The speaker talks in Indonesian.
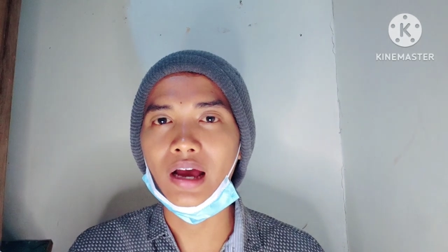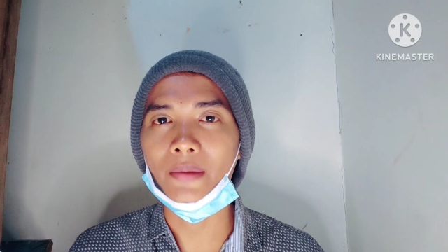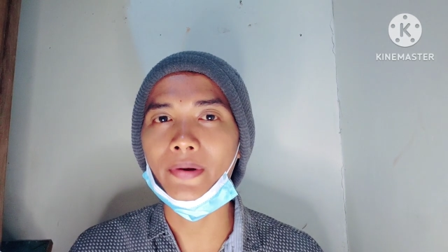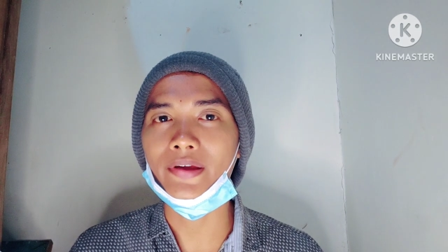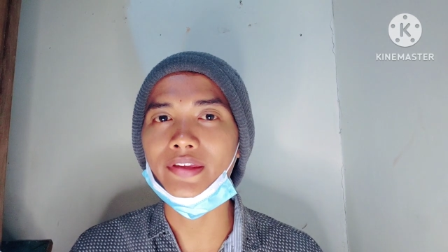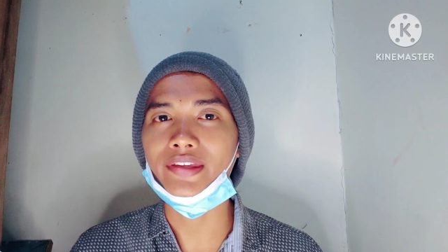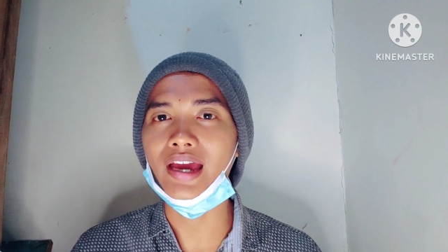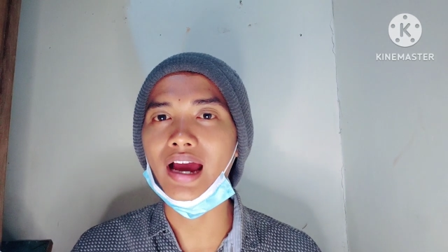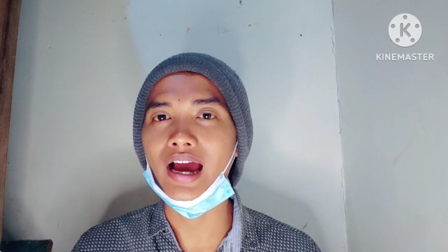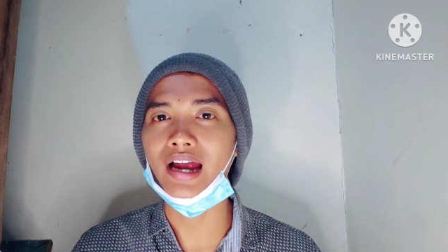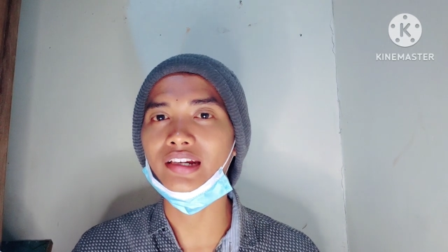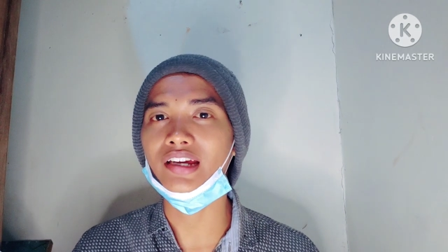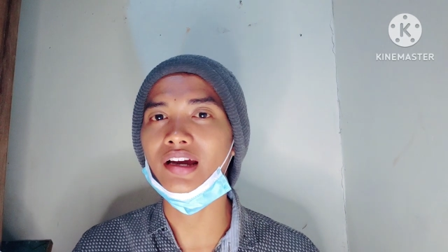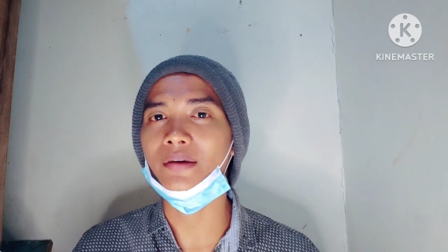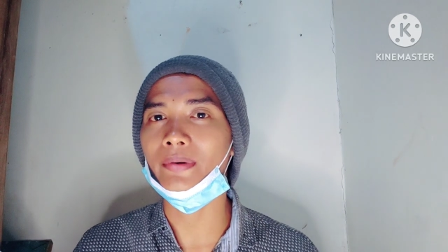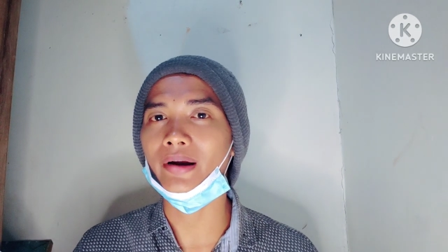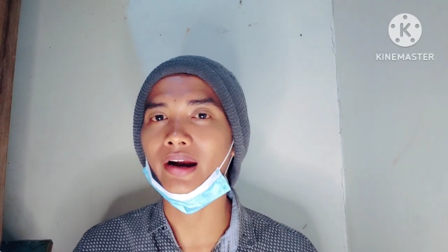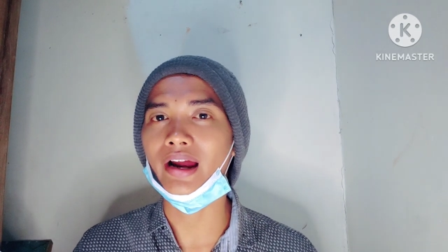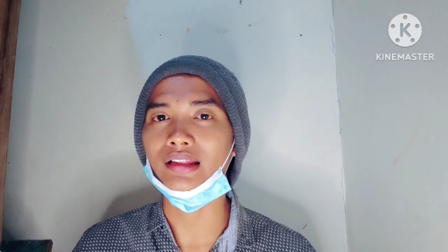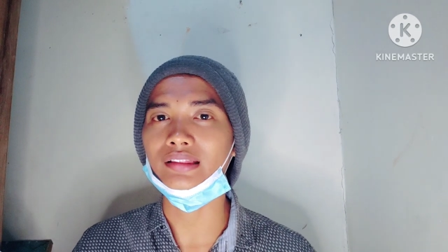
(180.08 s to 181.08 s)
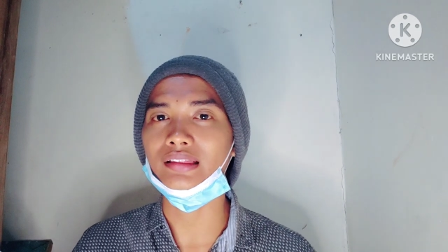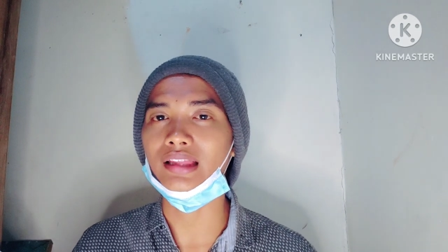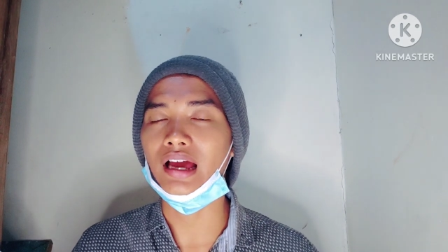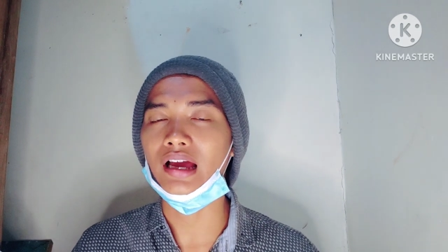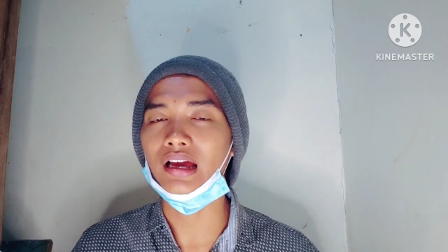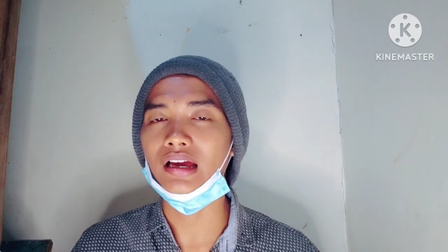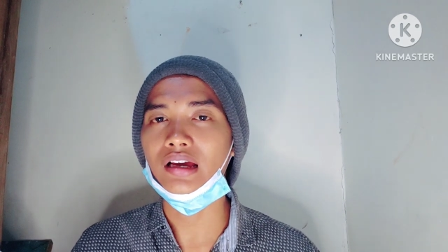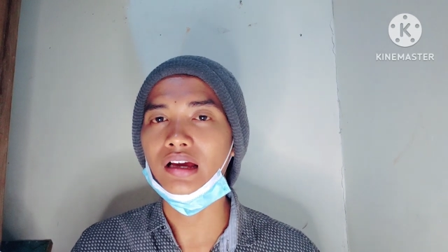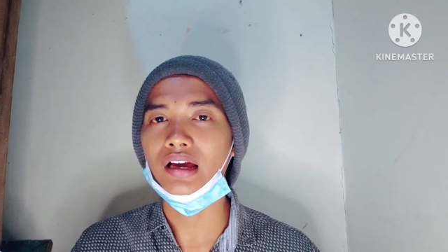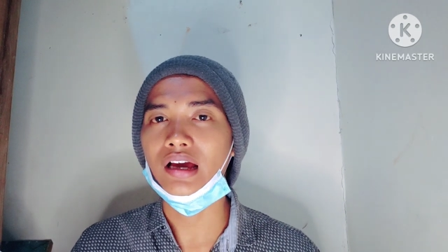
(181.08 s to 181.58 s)
sahabatnya ada yang
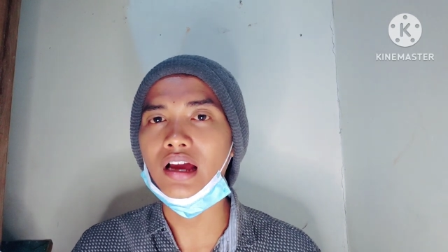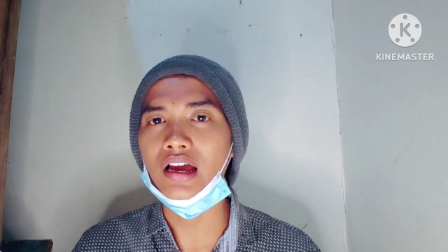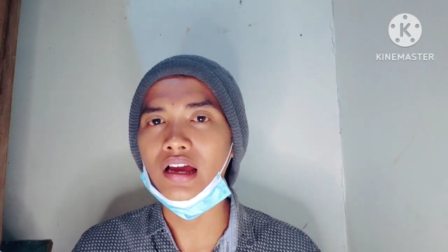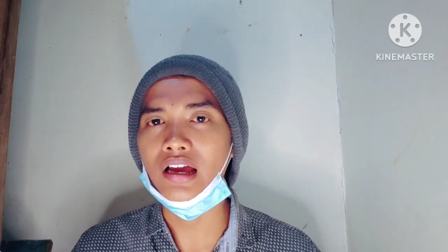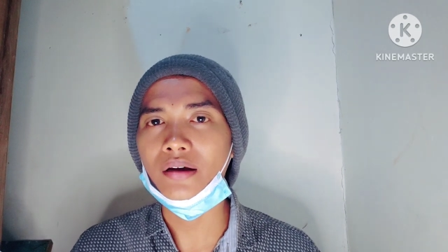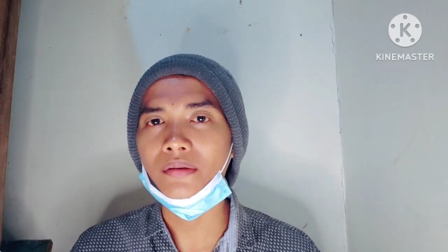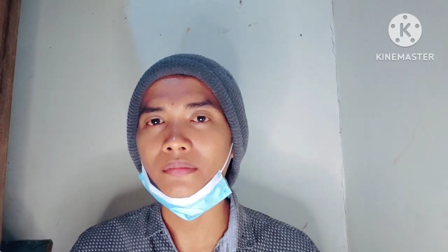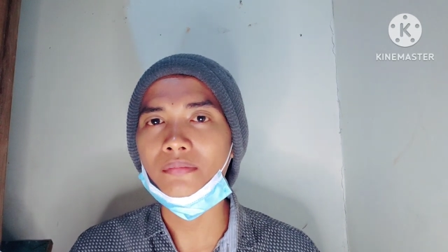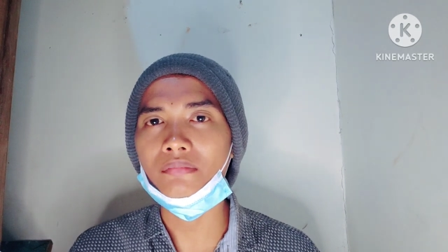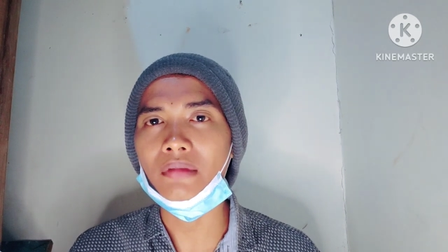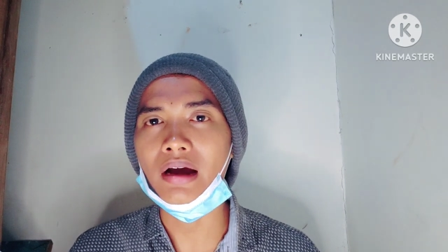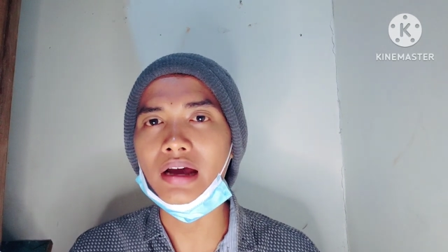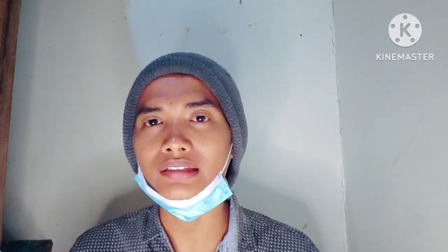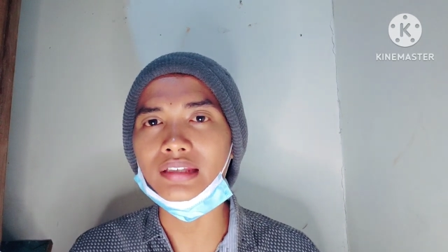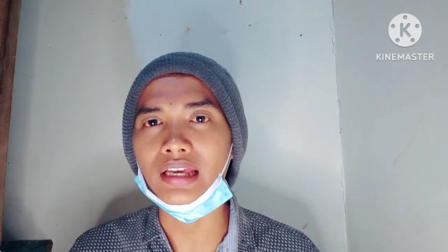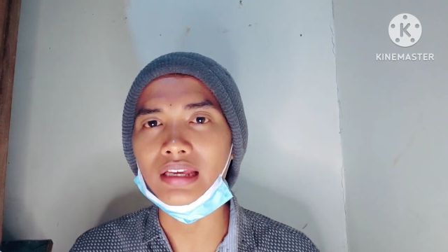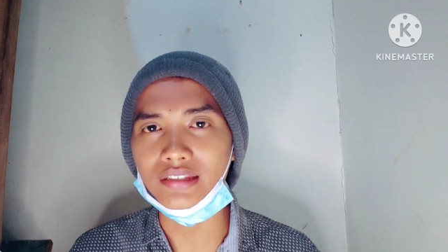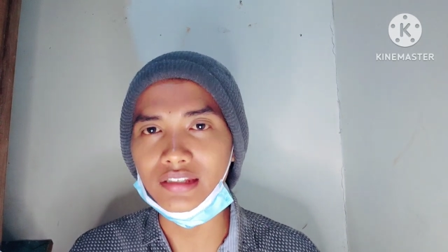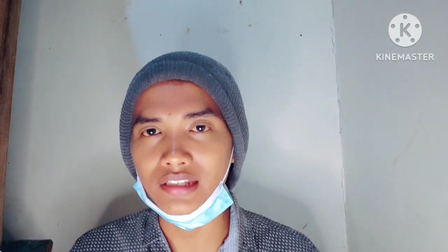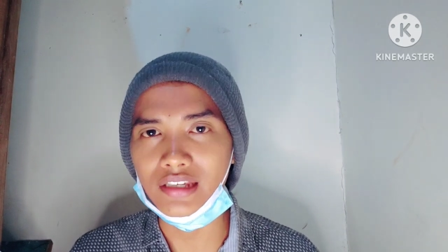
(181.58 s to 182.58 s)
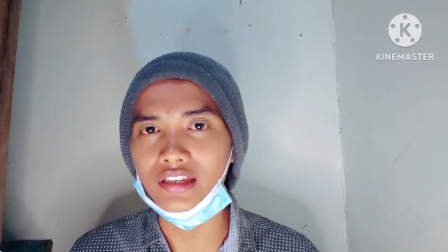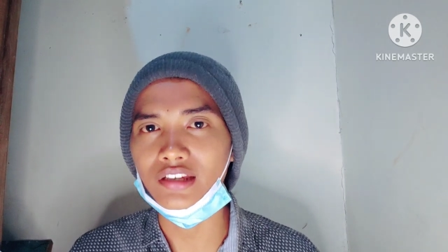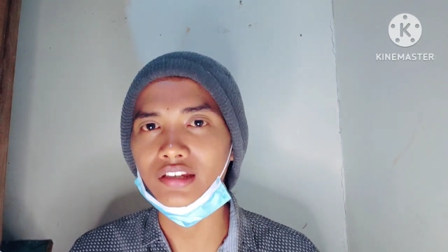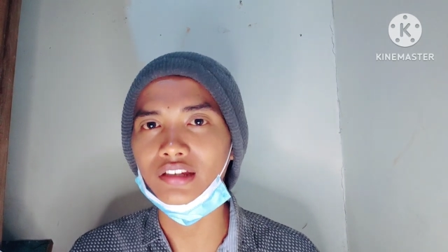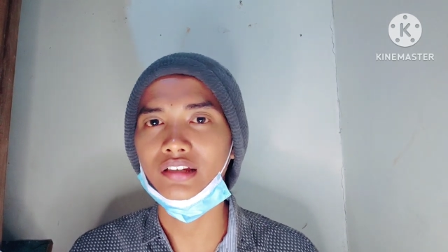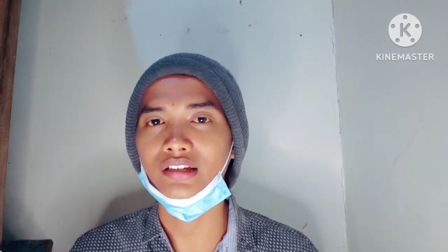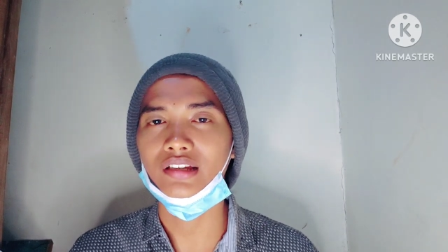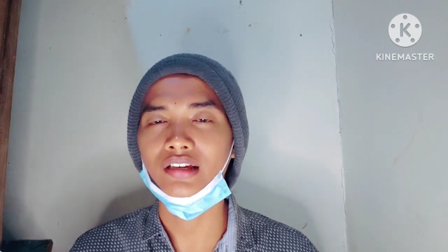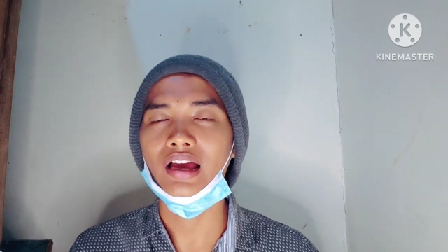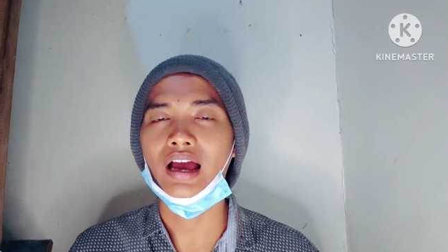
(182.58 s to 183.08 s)
berkata, "Hah, masa sih?"
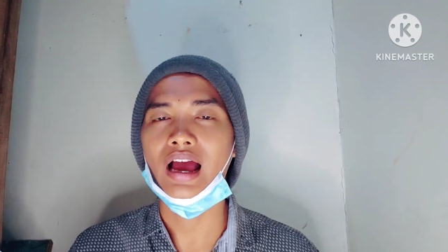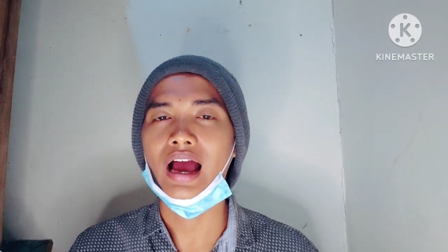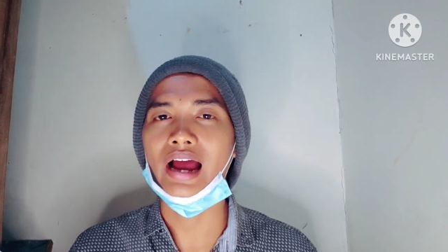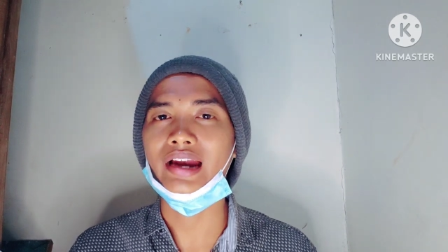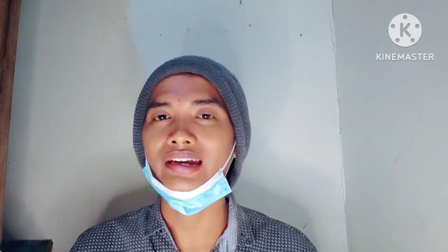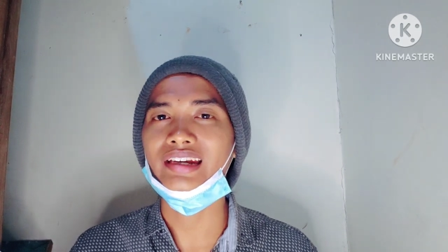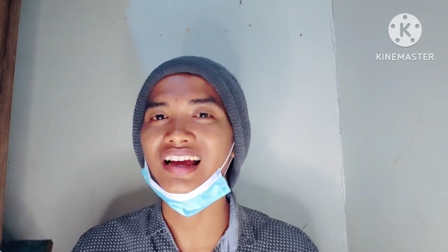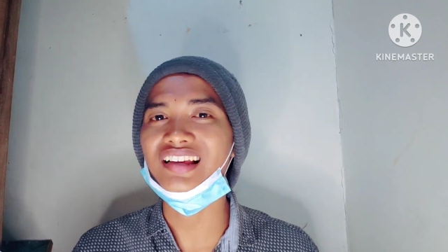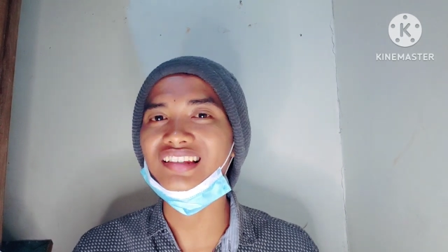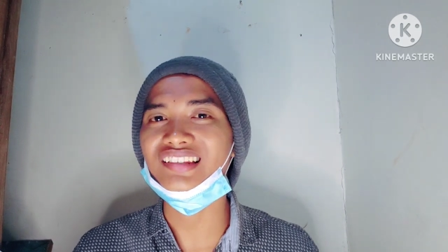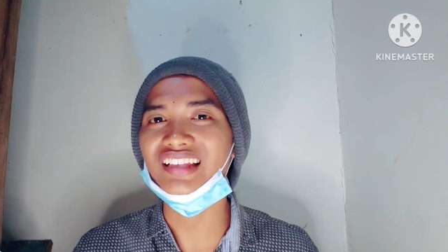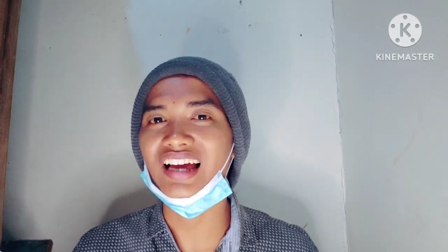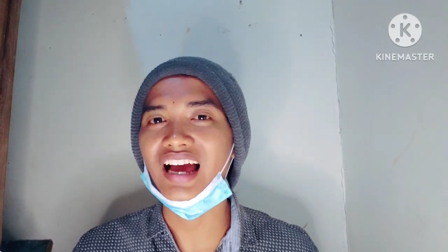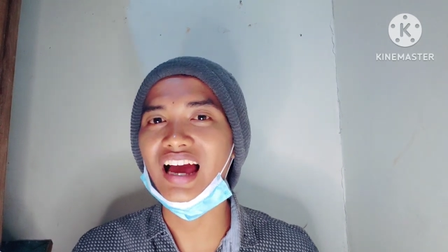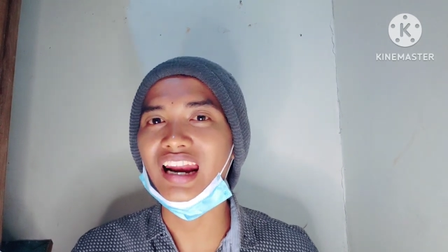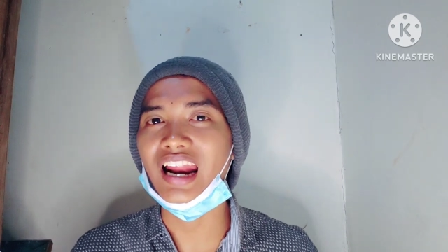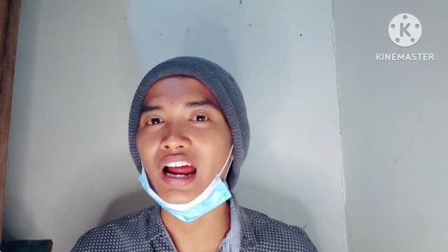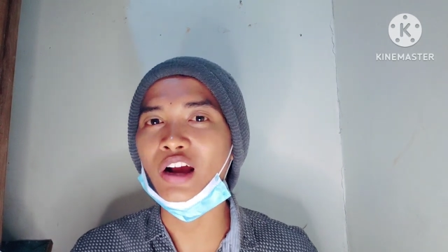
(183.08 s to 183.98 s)
Ada yang setengah